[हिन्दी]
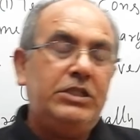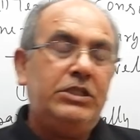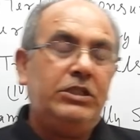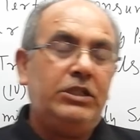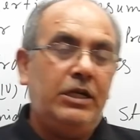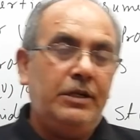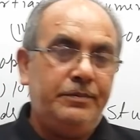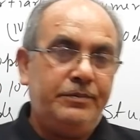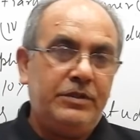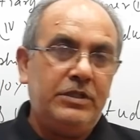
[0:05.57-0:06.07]
की
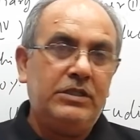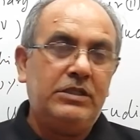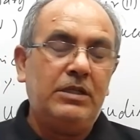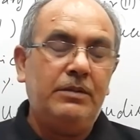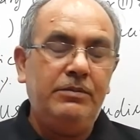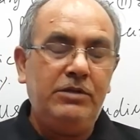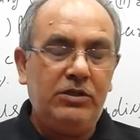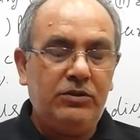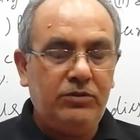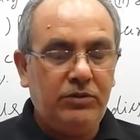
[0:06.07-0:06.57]
तरफ से
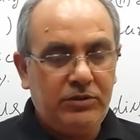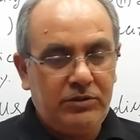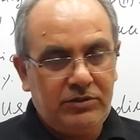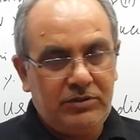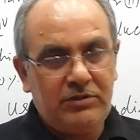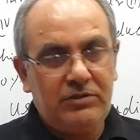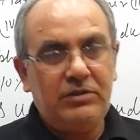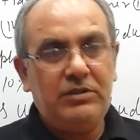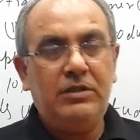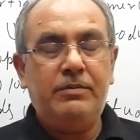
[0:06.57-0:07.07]
सभी को
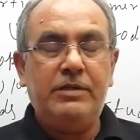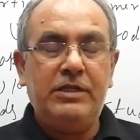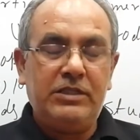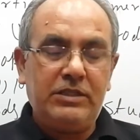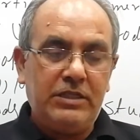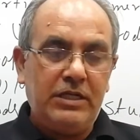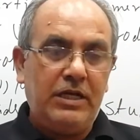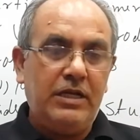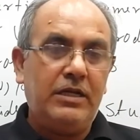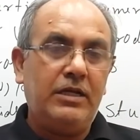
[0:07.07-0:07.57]

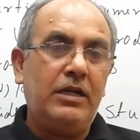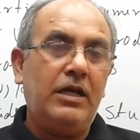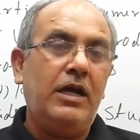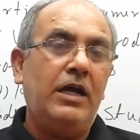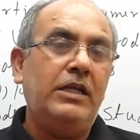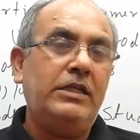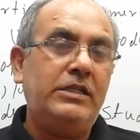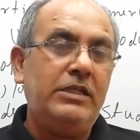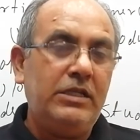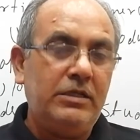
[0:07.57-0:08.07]
नमस्कार
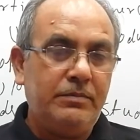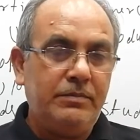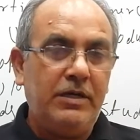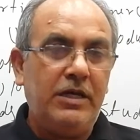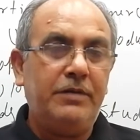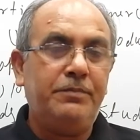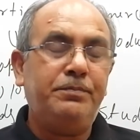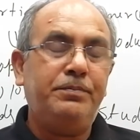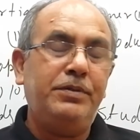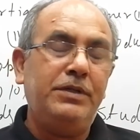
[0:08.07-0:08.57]
आज एक
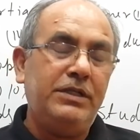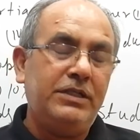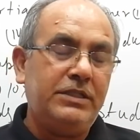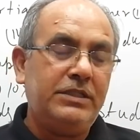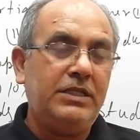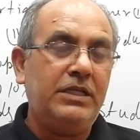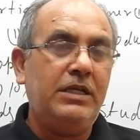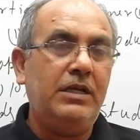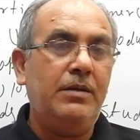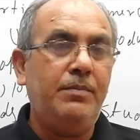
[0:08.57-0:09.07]
बार फिर
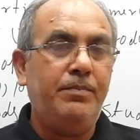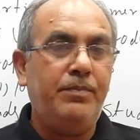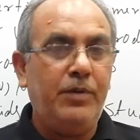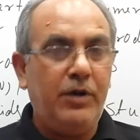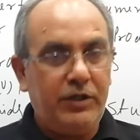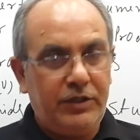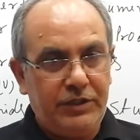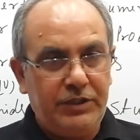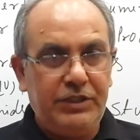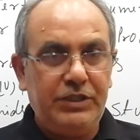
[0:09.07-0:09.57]
से हम
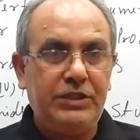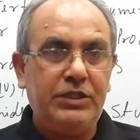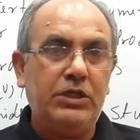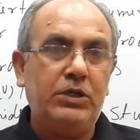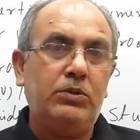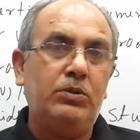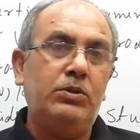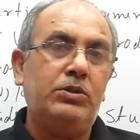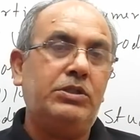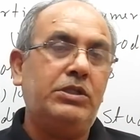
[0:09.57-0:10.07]
बॉटनी के
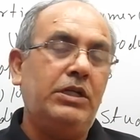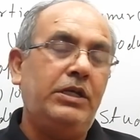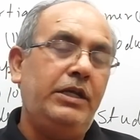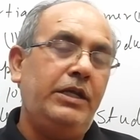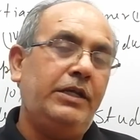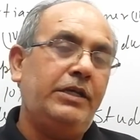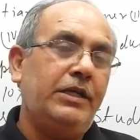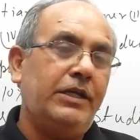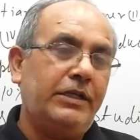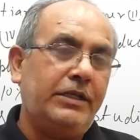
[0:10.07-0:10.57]
क्वेश्चन
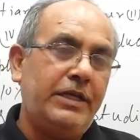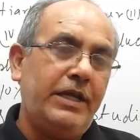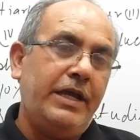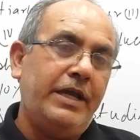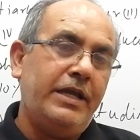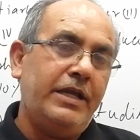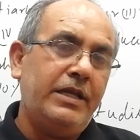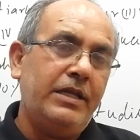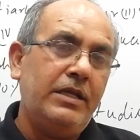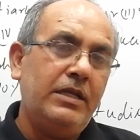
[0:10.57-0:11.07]
लेकर के
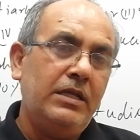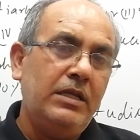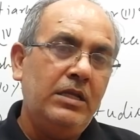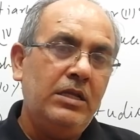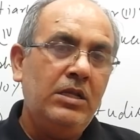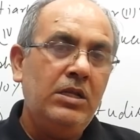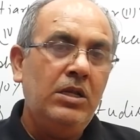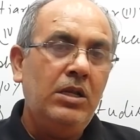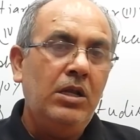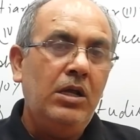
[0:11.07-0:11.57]
आए हैं
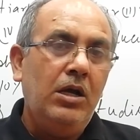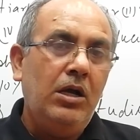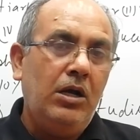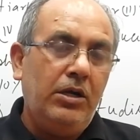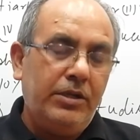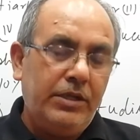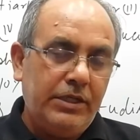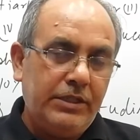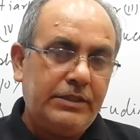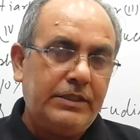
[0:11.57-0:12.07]

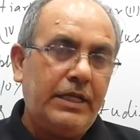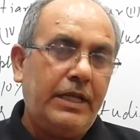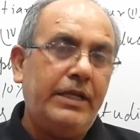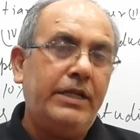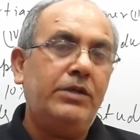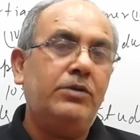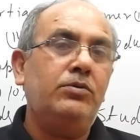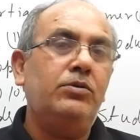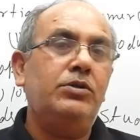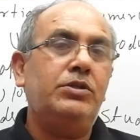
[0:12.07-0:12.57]
और ये
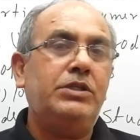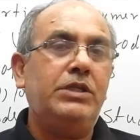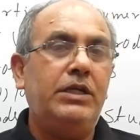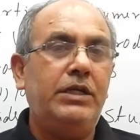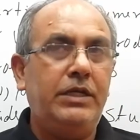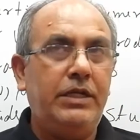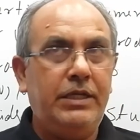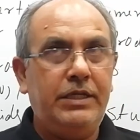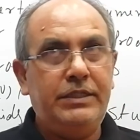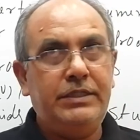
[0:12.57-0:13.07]
सारे
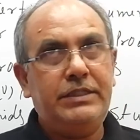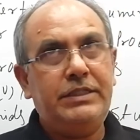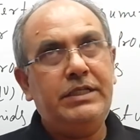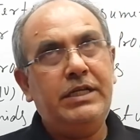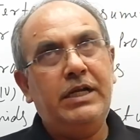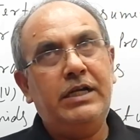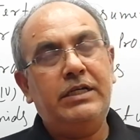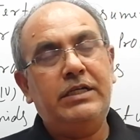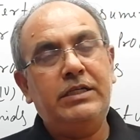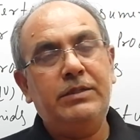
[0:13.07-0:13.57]
क्वेश्चन
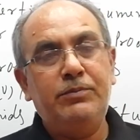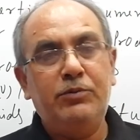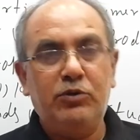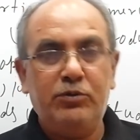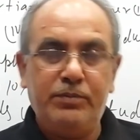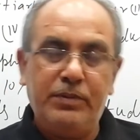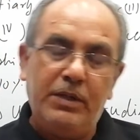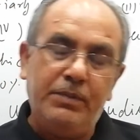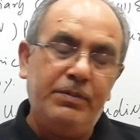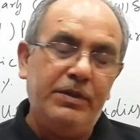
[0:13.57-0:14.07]
एनसीईआरटी बुक
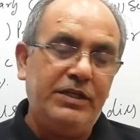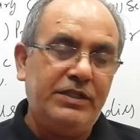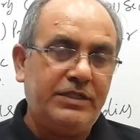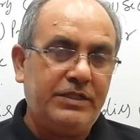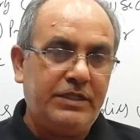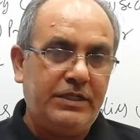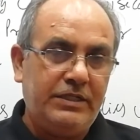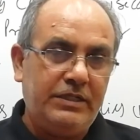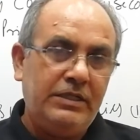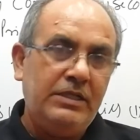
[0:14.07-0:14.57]
पर
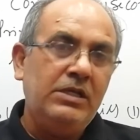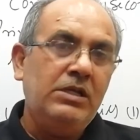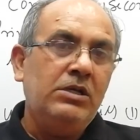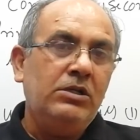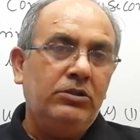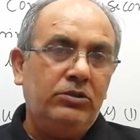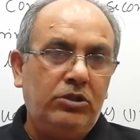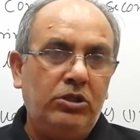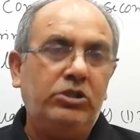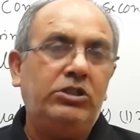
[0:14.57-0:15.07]
बेस्ड हैं
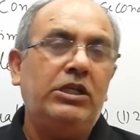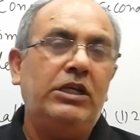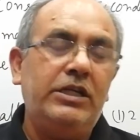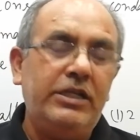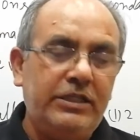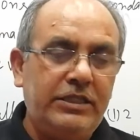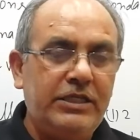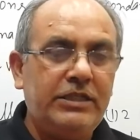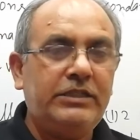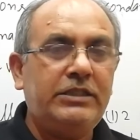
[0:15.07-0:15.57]
तो
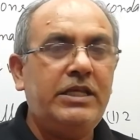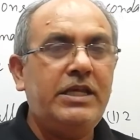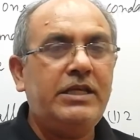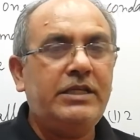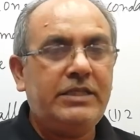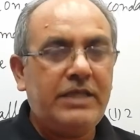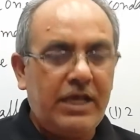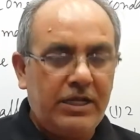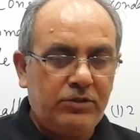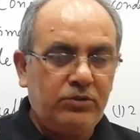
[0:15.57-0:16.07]
चलिए देखते हैं
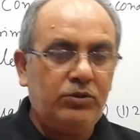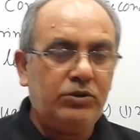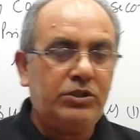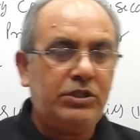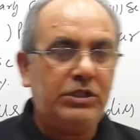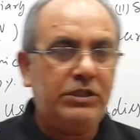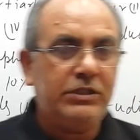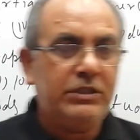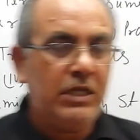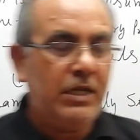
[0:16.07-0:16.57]
क्या
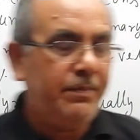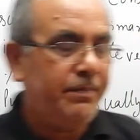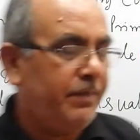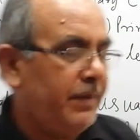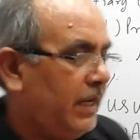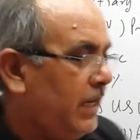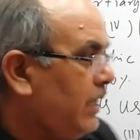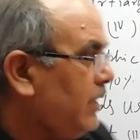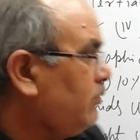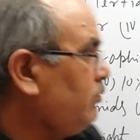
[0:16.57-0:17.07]
क्वेश्चन है
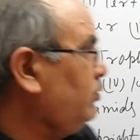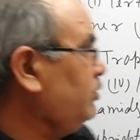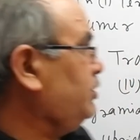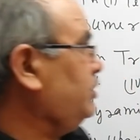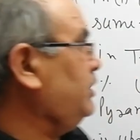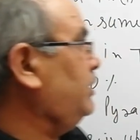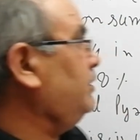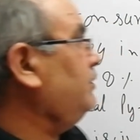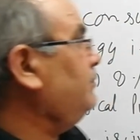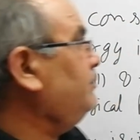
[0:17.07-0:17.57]
पहला
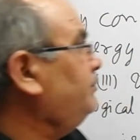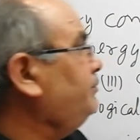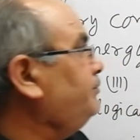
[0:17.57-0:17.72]
क्वेश्चन